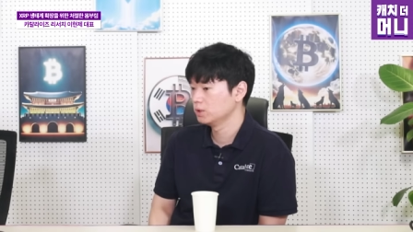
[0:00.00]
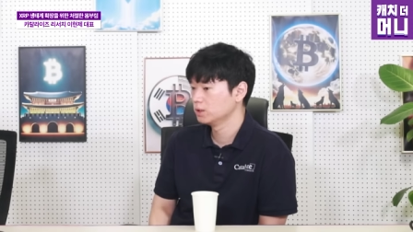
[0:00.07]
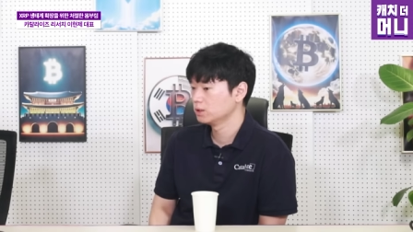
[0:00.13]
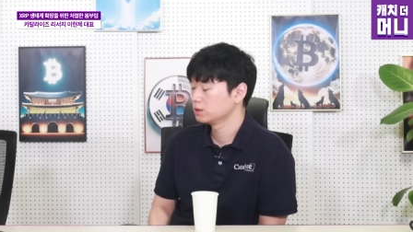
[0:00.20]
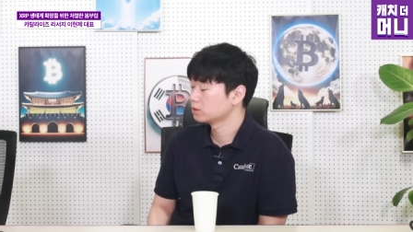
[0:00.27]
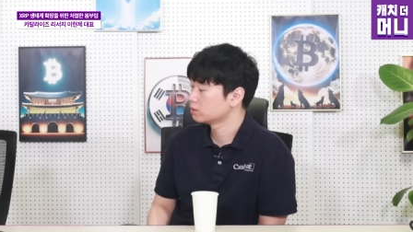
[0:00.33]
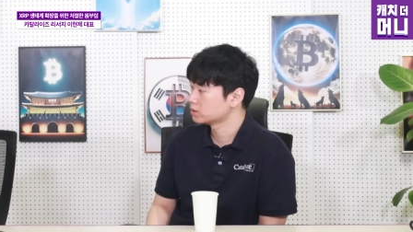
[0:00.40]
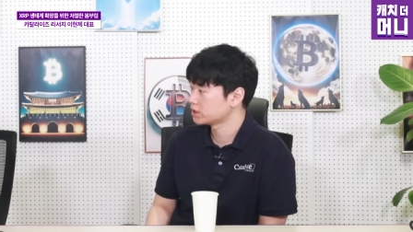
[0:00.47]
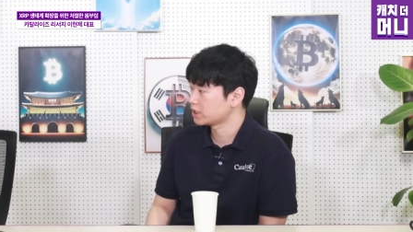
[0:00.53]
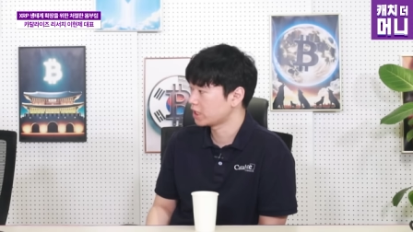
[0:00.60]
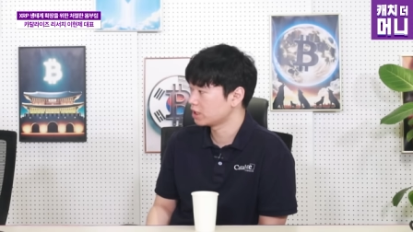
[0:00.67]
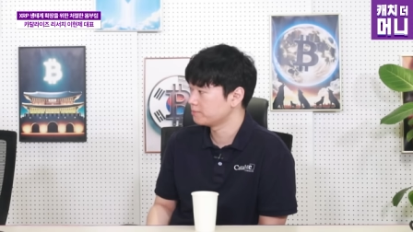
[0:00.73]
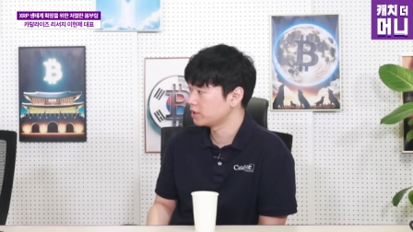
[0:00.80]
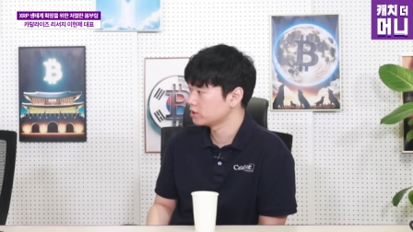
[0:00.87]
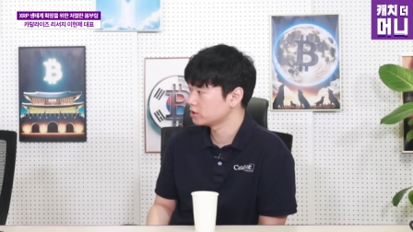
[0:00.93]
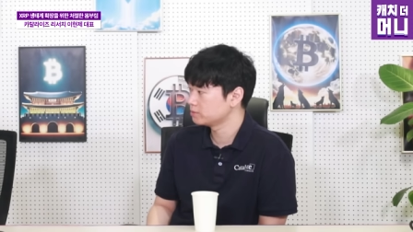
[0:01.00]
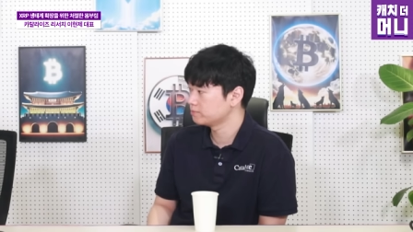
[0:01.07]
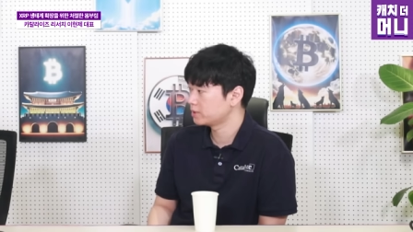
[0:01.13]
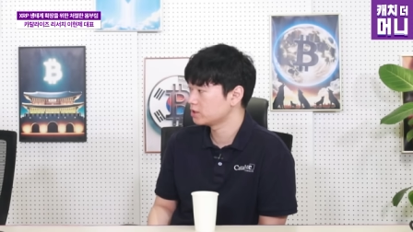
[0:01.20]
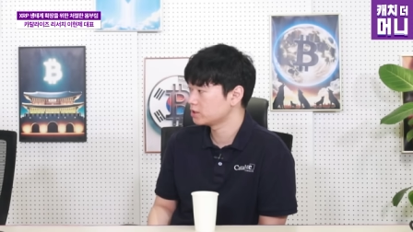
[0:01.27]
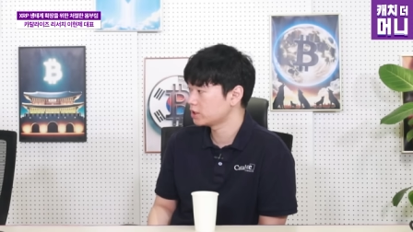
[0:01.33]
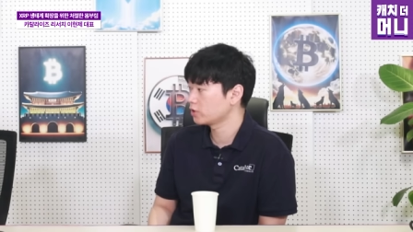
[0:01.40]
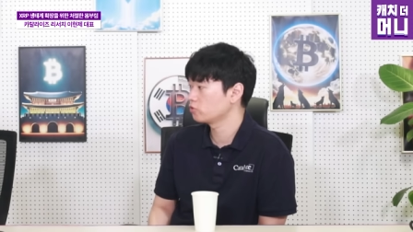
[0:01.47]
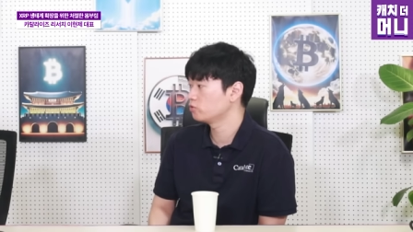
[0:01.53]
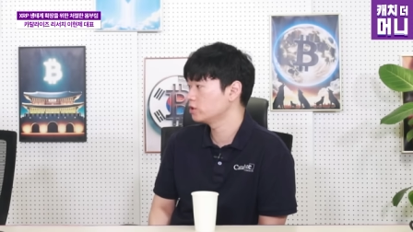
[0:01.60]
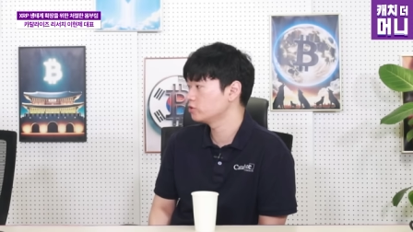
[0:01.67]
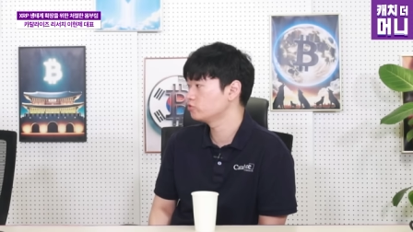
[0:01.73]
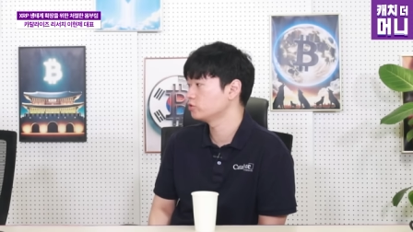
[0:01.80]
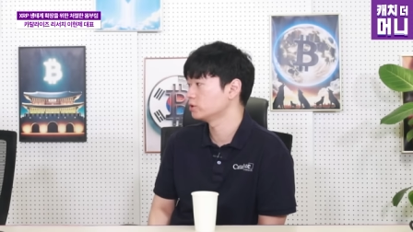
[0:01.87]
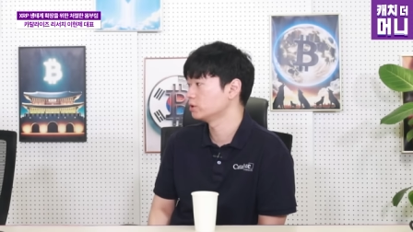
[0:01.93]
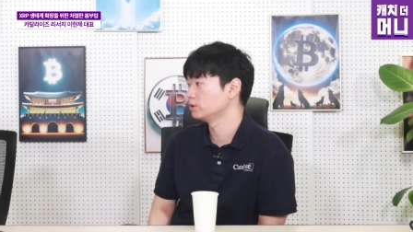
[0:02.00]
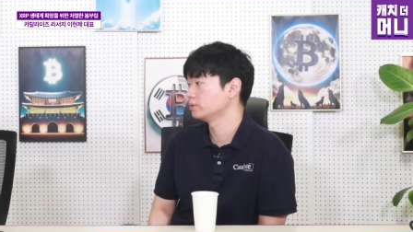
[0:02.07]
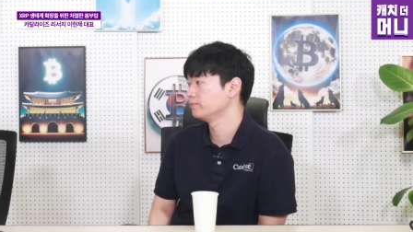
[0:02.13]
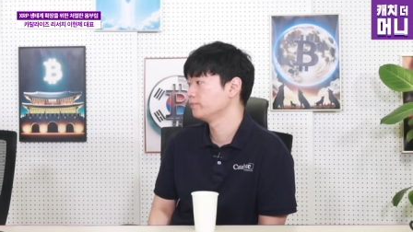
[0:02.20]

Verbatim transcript: 그런 자기만의 신발을 착용할 수 있는